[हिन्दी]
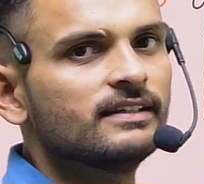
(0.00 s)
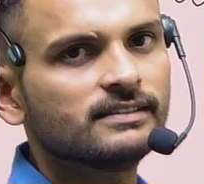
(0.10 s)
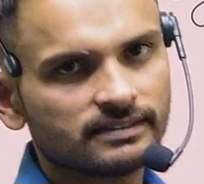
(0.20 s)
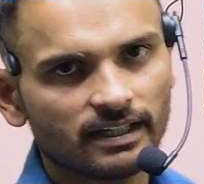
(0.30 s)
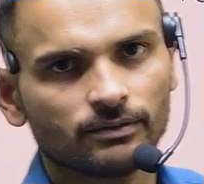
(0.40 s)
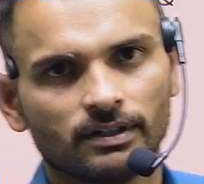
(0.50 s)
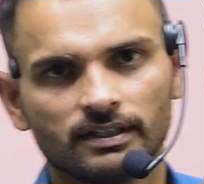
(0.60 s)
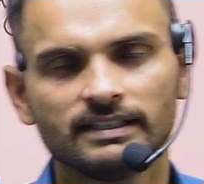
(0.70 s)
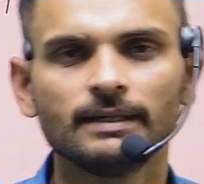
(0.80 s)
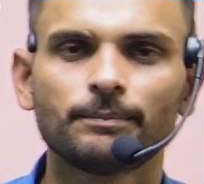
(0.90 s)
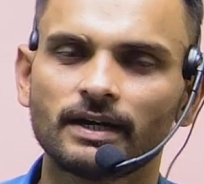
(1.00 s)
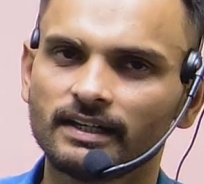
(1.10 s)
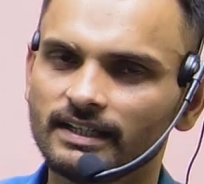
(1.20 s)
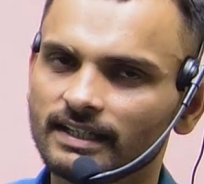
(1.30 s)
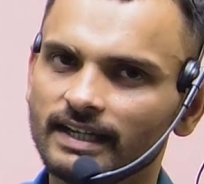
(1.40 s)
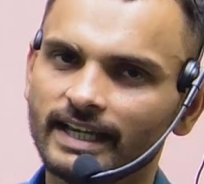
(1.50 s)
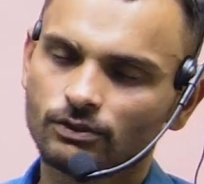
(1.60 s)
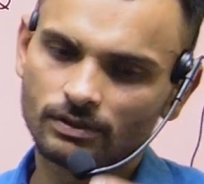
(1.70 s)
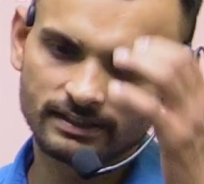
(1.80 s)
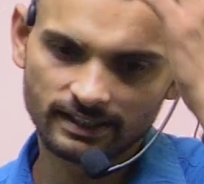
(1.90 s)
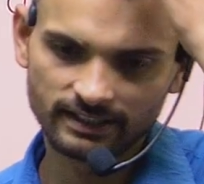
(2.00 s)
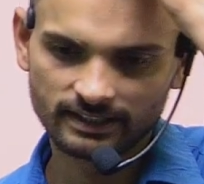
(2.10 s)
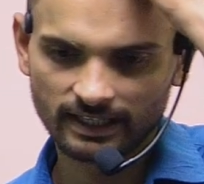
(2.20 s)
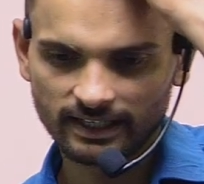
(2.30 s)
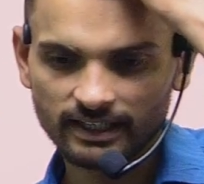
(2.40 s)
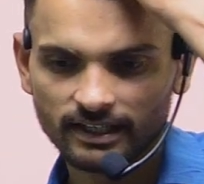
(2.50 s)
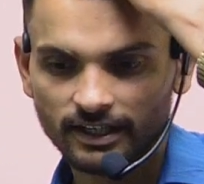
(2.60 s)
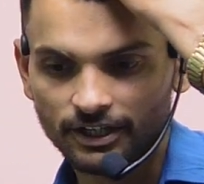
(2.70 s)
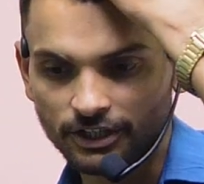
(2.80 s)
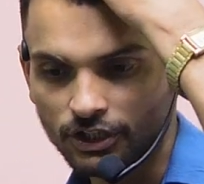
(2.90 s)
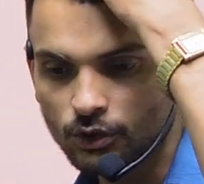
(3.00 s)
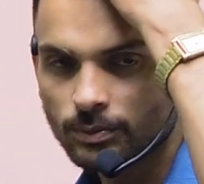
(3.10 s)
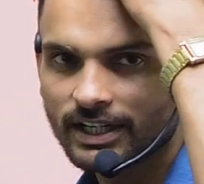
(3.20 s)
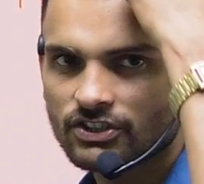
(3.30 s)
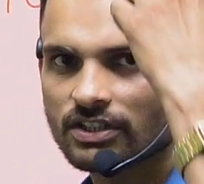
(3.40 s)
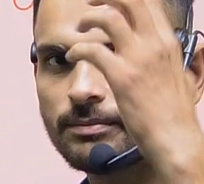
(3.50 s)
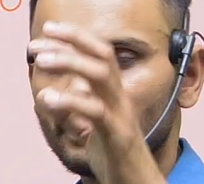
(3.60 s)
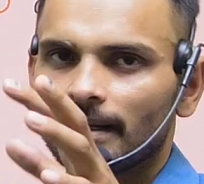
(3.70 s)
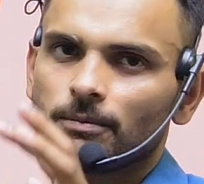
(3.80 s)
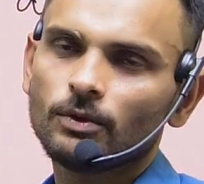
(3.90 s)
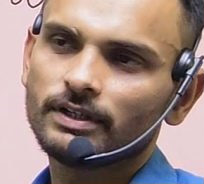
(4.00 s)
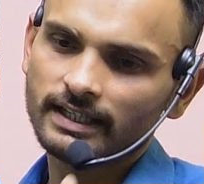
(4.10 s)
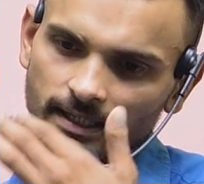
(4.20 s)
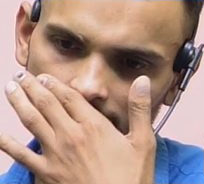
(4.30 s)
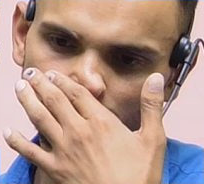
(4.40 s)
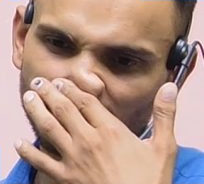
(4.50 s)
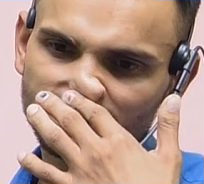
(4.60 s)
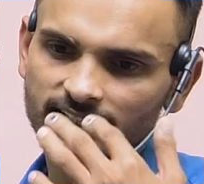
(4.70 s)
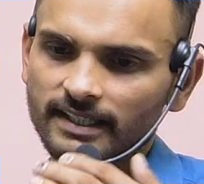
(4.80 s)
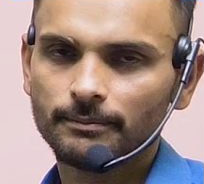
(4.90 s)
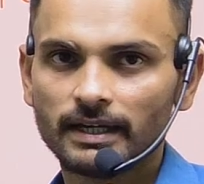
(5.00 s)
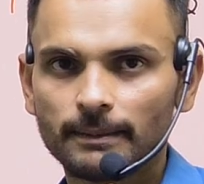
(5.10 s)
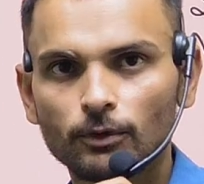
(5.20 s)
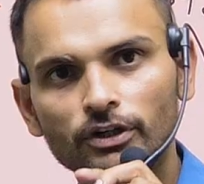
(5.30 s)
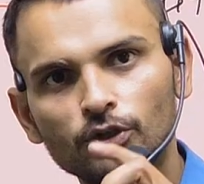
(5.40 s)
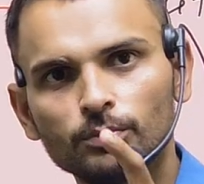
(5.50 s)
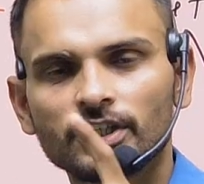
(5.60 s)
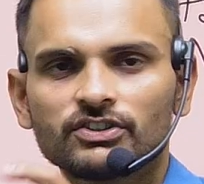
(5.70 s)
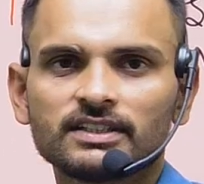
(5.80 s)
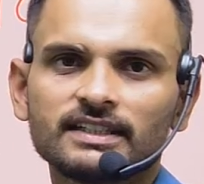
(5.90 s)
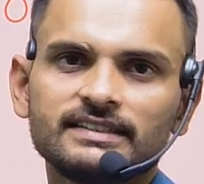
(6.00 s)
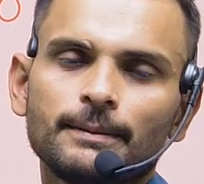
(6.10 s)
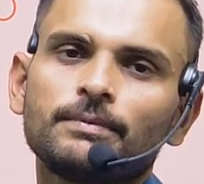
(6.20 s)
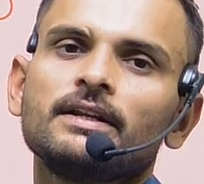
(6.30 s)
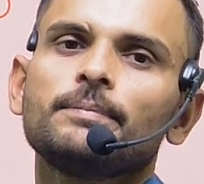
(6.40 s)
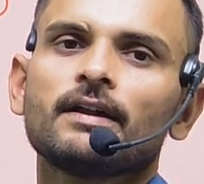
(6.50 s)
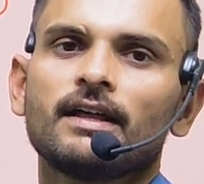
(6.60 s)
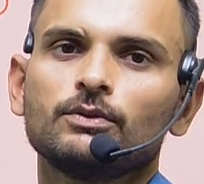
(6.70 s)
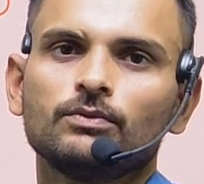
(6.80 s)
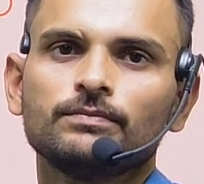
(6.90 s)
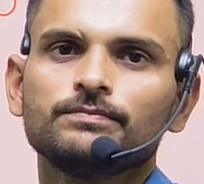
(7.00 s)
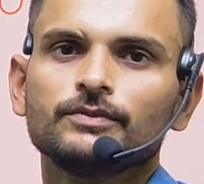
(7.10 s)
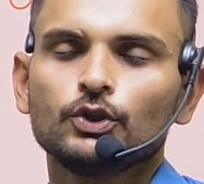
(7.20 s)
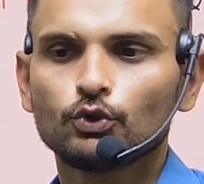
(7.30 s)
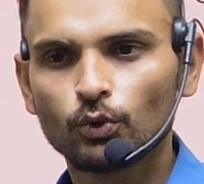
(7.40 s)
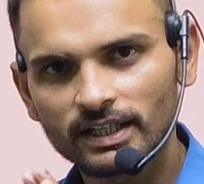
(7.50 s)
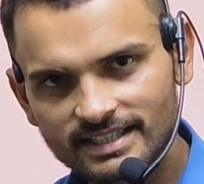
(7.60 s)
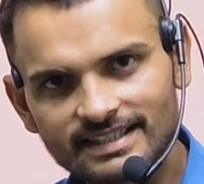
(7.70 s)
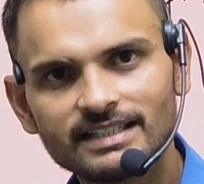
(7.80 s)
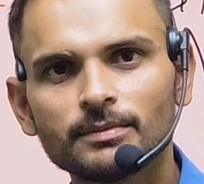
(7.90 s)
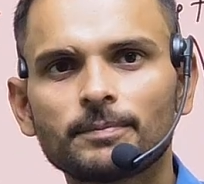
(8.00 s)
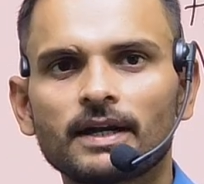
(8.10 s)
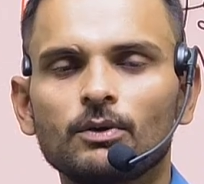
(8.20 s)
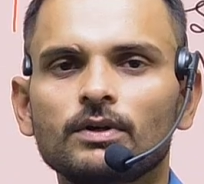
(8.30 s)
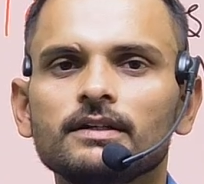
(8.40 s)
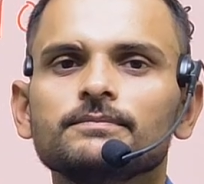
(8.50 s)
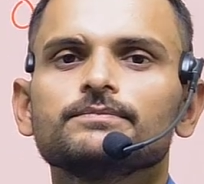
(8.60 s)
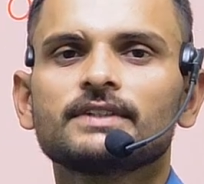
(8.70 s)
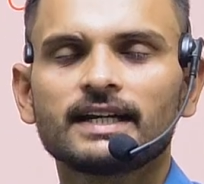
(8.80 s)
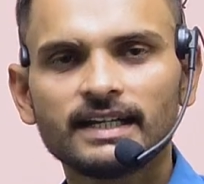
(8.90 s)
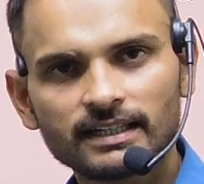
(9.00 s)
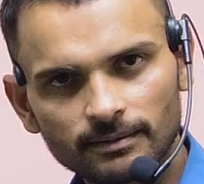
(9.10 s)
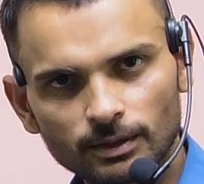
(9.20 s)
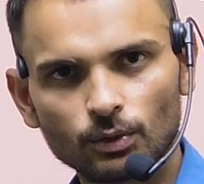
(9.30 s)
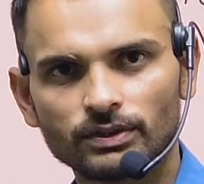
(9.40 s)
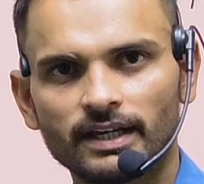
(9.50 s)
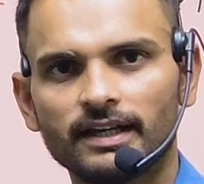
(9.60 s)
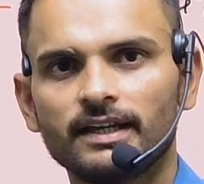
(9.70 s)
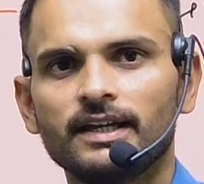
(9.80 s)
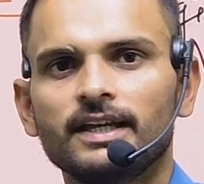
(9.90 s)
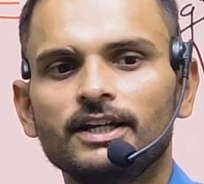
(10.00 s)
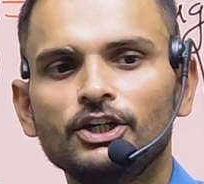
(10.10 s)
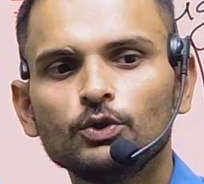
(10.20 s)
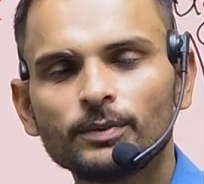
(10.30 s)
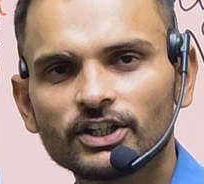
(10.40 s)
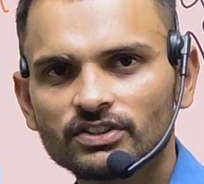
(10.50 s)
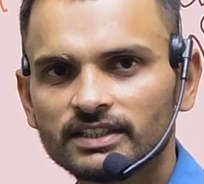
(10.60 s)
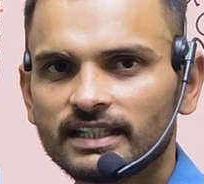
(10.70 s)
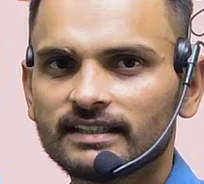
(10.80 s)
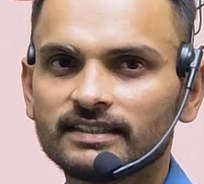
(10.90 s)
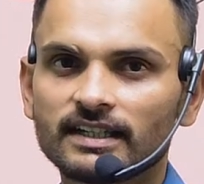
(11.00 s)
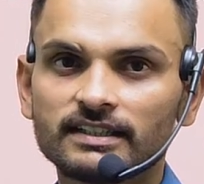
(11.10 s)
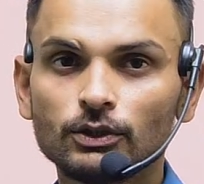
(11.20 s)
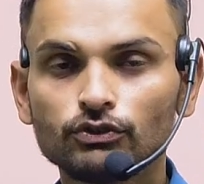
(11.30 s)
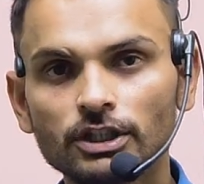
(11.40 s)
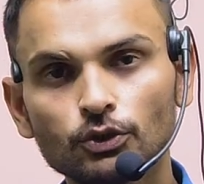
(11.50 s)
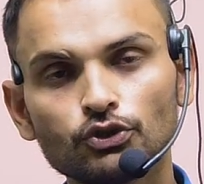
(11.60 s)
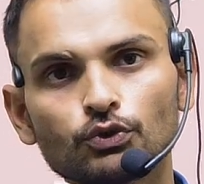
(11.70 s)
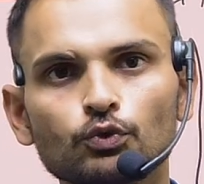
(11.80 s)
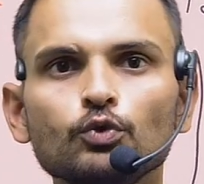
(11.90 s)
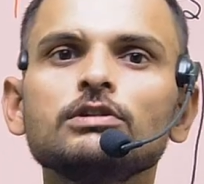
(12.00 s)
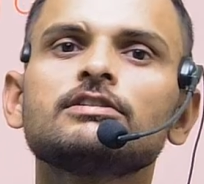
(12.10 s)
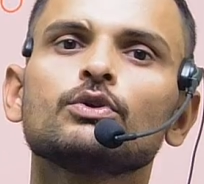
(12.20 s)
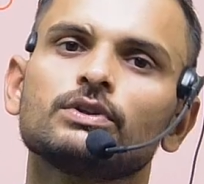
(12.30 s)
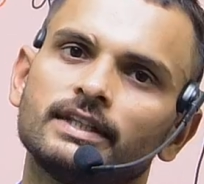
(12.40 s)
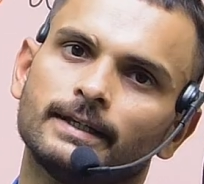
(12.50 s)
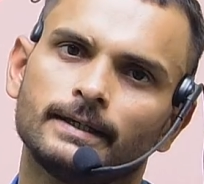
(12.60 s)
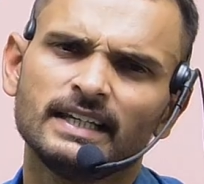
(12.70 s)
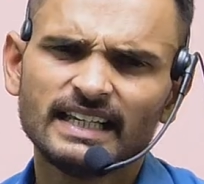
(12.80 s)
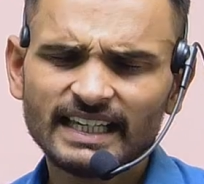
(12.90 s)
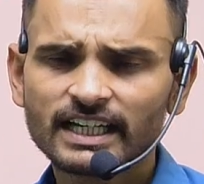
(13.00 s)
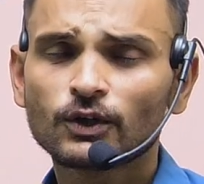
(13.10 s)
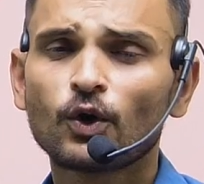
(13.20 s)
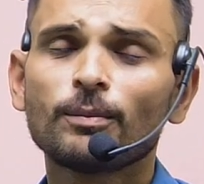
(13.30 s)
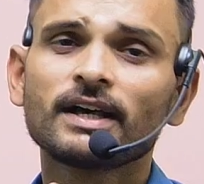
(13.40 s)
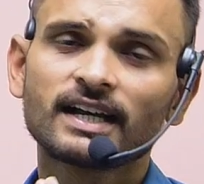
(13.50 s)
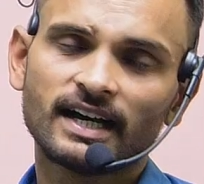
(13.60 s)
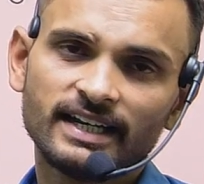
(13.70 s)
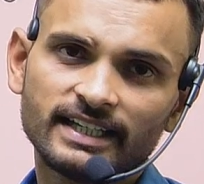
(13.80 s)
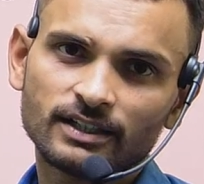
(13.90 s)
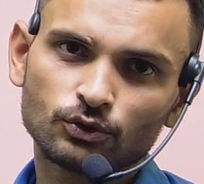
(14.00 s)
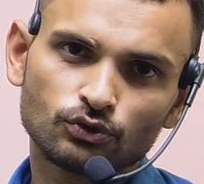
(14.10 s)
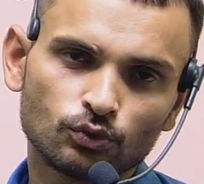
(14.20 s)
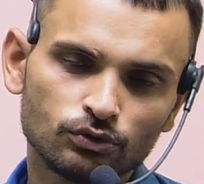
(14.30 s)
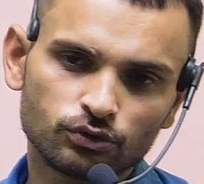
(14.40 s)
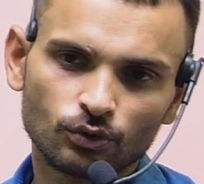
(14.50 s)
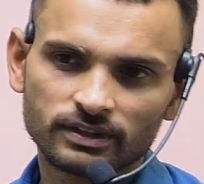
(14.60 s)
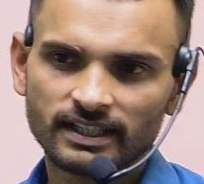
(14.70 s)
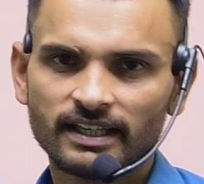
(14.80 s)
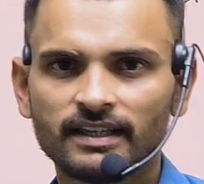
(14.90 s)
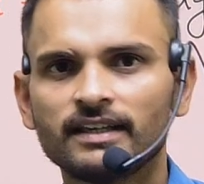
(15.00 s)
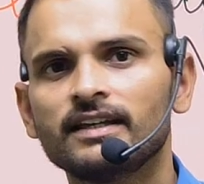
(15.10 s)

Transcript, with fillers: सेवन ये पढ़ने का एक्चुअल तरीका है न्यूमरेशन में आपको बेहतर है मैं आपको न्यूमरेशन का चैप्टर ही पढ़ा दूँ थोड़ा जल्दी मैं पढ़ाऊँगा ताकि कवर हो जाए न्यूमरेशन कैसे करते हैं उसके कुछ रूल्स होते हैं एक कॉमा लगाने के कुछ रूल्स होते हैं